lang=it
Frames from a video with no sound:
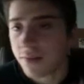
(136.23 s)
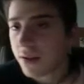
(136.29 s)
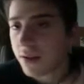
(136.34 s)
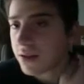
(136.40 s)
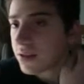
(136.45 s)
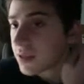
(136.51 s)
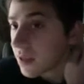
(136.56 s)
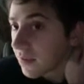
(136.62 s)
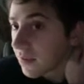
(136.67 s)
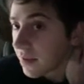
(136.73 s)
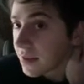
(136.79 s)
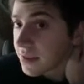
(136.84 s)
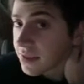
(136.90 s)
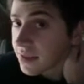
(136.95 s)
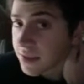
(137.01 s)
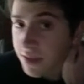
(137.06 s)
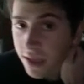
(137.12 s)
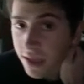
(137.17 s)
pagine in
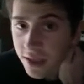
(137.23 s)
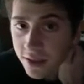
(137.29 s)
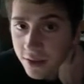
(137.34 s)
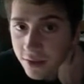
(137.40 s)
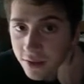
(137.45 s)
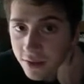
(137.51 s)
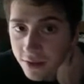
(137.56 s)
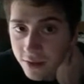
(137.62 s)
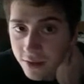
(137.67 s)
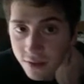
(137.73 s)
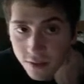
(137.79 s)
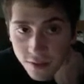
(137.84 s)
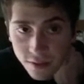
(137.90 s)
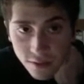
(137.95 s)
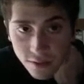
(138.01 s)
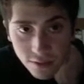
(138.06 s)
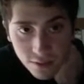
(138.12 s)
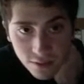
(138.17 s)
avanti
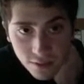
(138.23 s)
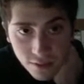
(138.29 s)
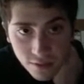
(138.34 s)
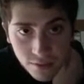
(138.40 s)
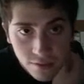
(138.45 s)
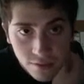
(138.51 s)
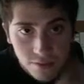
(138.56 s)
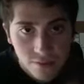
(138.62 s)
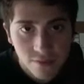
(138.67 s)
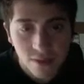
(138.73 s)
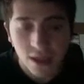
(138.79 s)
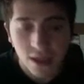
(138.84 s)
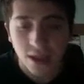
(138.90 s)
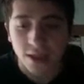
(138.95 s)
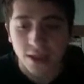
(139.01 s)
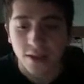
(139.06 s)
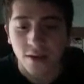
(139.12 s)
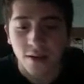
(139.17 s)
indietro
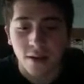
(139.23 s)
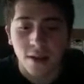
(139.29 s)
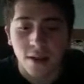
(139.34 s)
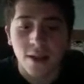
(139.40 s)
bellissimo.